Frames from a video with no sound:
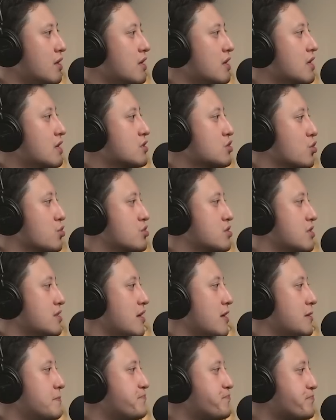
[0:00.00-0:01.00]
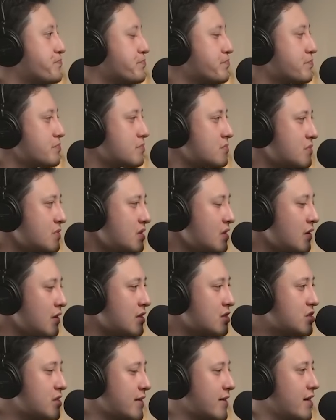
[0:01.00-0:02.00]
就是呢，
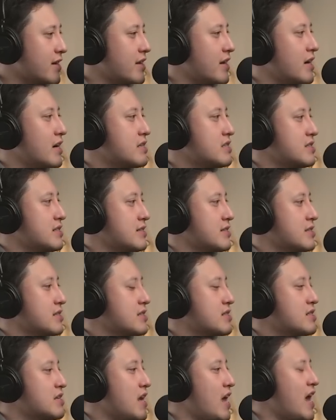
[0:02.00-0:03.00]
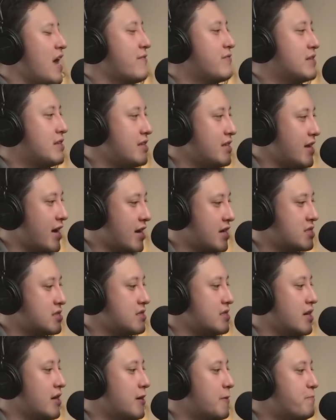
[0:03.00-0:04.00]
这个呢其实是 FTX
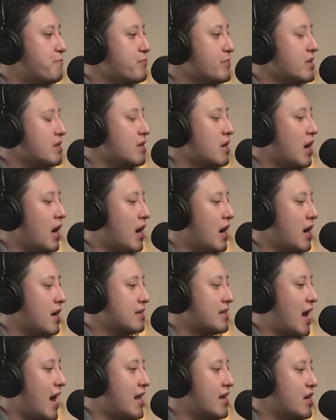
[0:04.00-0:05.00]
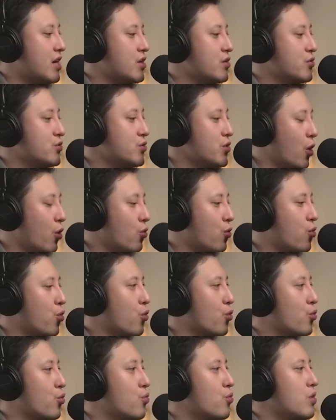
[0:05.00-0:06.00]
呢啊它的用
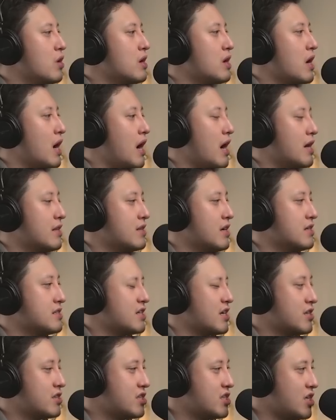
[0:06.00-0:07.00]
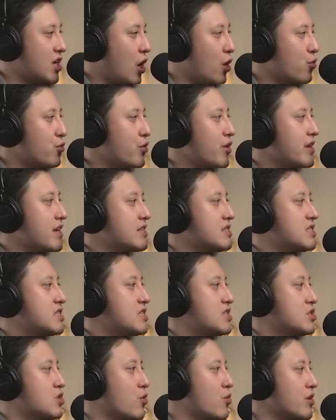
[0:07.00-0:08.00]
户。啊的这个条约的
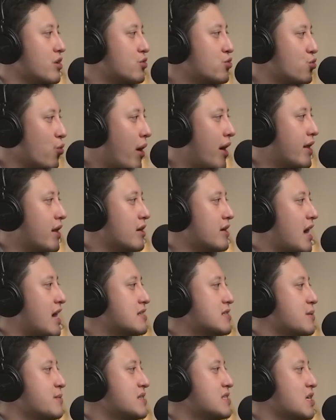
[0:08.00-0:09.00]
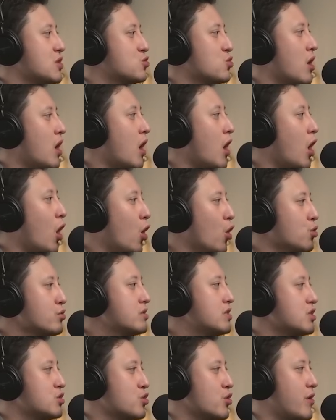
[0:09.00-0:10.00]
其中一段哦，他这边写说，All
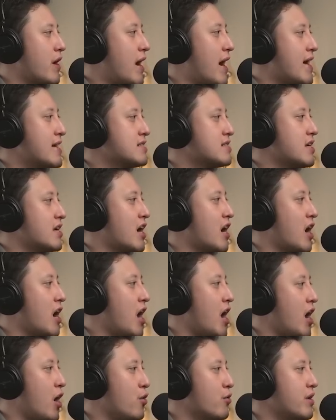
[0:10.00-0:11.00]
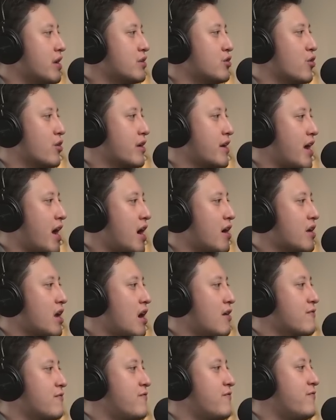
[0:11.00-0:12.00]
digital asset are held in your account
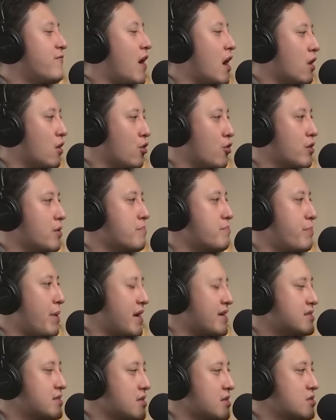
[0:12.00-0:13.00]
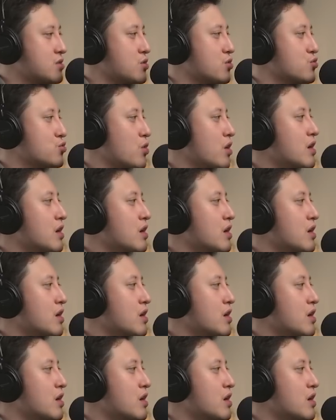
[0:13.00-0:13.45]
on following basis，就是说